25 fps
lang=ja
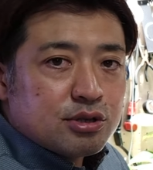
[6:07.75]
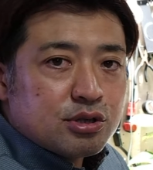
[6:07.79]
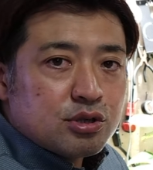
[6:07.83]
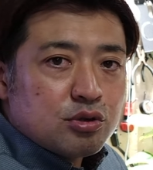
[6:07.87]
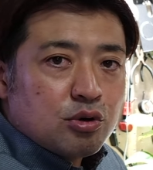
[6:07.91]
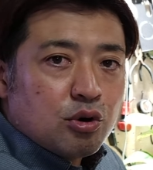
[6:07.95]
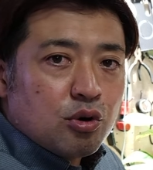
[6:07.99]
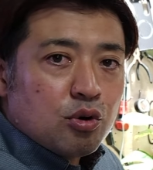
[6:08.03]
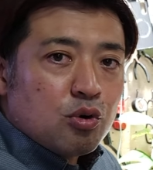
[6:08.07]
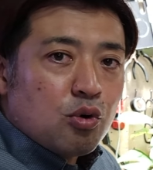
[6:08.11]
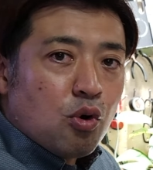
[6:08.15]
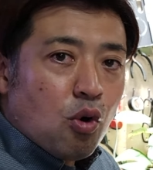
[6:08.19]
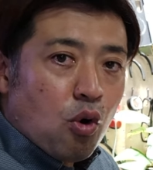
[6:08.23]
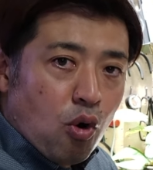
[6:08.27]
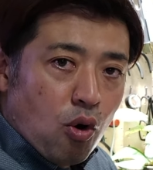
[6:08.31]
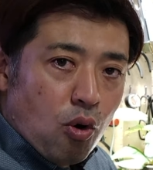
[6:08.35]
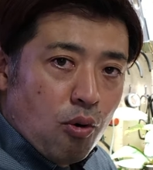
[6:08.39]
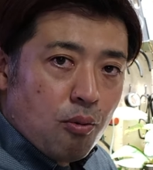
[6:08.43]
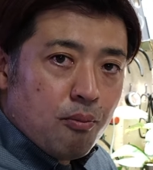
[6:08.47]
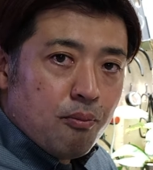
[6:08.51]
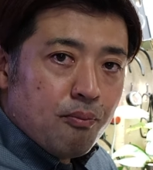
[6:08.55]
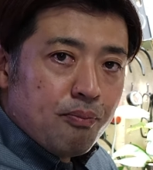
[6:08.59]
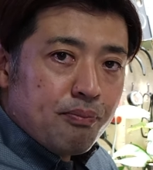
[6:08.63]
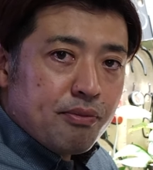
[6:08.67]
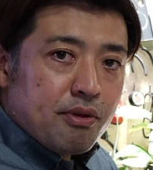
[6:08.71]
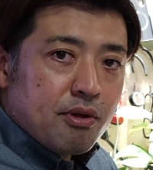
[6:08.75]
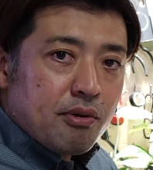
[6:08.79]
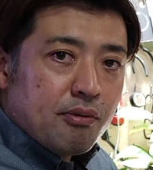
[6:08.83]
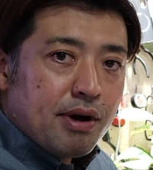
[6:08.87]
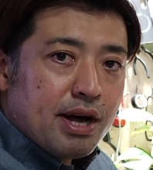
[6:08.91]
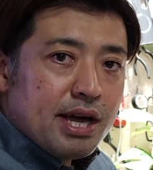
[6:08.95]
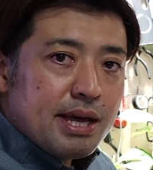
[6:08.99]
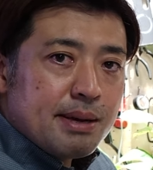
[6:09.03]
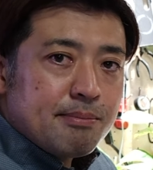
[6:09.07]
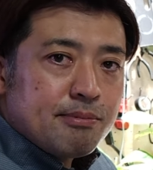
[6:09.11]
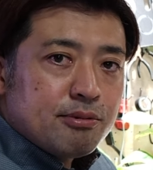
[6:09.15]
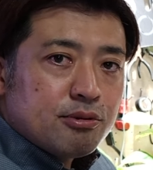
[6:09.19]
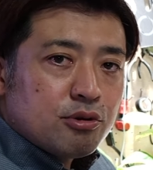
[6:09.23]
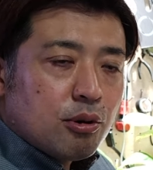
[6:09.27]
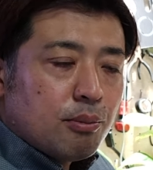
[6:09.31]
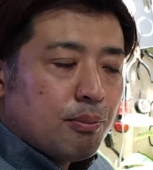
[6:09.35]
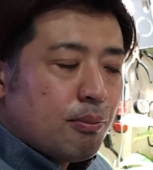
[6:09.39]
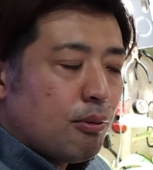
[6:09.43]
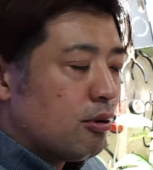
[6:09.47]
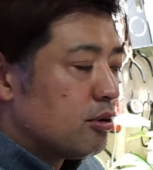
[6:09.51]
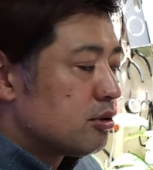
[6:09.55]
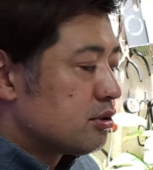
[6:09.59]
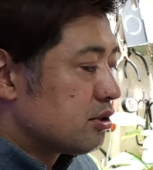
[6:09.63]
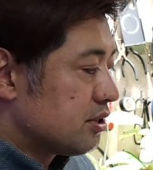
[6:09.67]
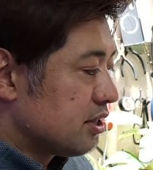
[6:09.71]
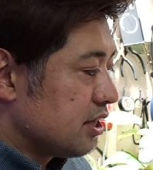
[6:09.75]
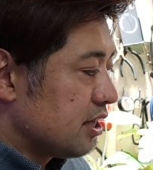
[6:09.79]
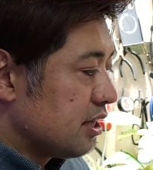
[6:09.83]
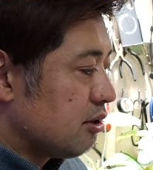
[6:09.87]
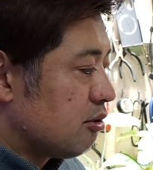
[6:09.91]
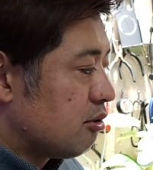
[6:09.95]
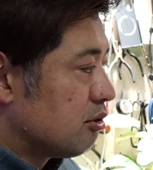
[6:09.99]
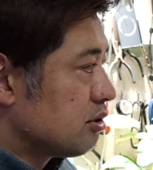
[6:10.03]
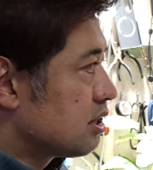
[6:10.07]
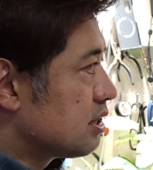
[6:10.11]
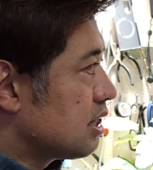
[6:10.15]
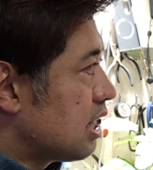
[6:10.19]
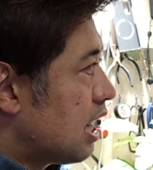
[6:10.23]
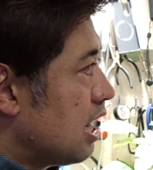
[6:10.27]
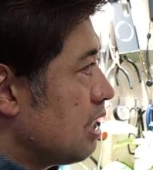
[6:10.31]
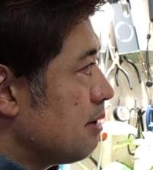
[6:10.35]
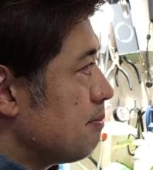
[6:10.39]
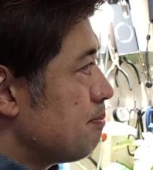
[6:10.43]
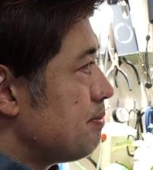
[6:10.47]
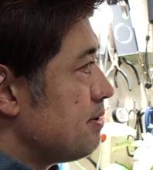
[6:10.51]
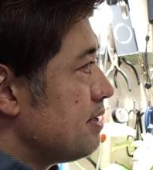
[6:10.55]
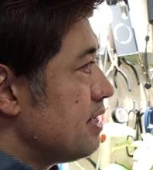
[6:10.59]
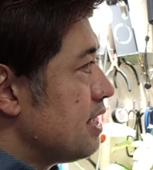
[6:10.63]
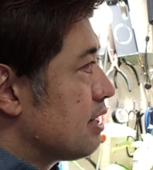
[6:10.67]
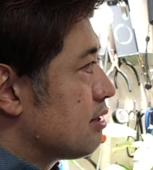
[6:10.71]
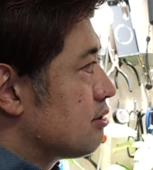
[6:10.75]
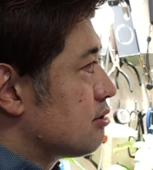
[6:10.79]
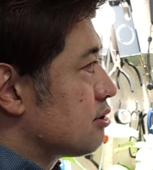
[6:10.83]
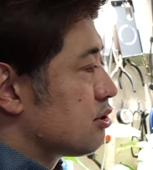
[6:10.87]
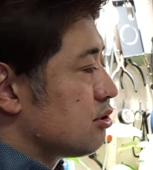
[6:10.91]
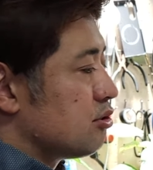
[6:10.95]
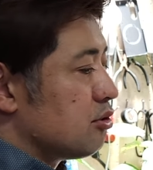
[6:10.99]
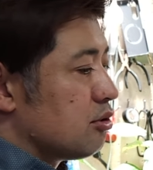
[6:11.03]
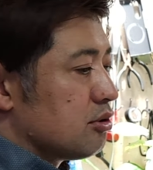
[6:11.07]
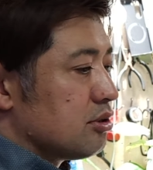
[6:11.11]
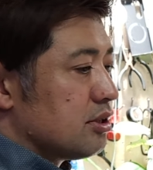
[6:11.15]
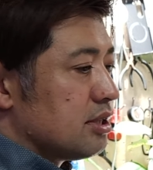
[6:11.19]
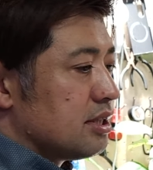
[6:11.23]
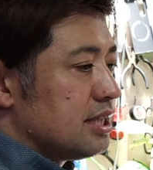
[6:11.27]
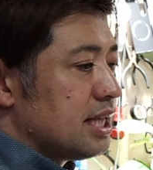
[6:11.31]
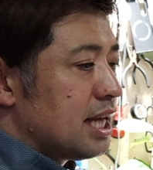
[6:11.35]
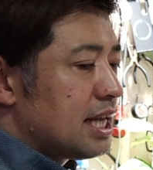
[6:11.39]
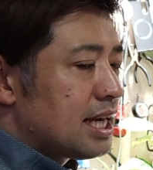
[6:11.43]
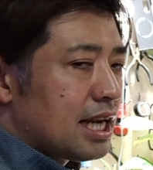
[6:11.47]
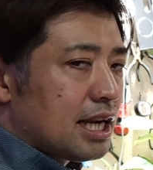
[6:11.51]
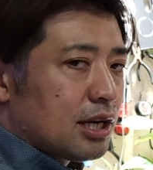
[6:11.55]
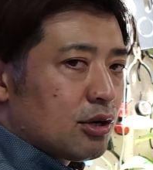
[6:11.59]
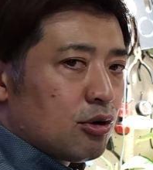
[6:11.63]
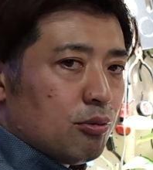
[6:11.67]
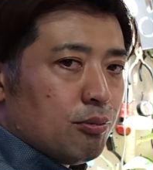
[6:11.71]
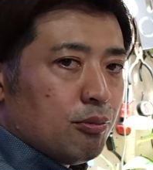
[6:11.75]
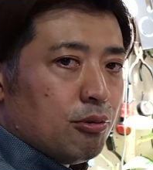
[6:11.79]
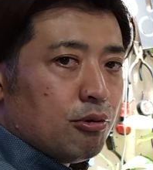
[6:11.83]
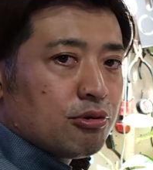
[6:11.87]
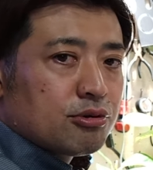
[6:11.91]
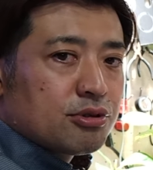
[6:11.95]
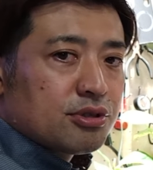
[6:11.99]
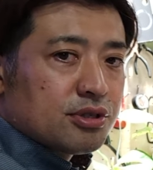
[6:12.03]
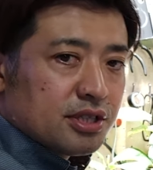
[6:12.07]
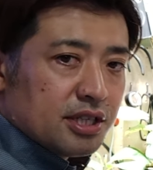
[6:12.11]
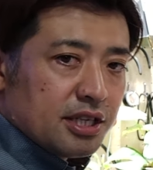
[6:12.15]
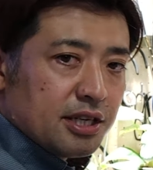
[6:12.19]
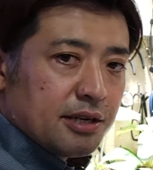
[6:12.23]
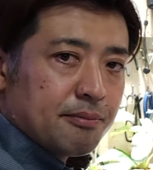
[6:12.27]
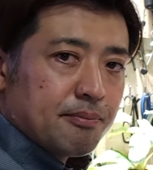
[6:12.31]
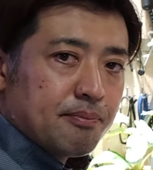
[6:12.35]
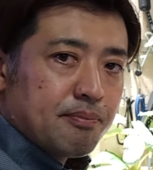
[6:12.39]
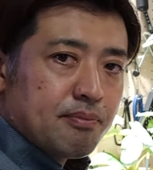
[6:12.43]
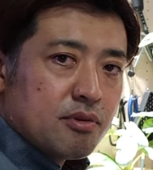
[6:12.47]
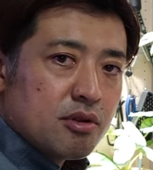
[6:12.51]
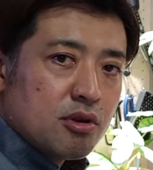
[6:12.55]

の5の防水、こっち IPX の7の防水。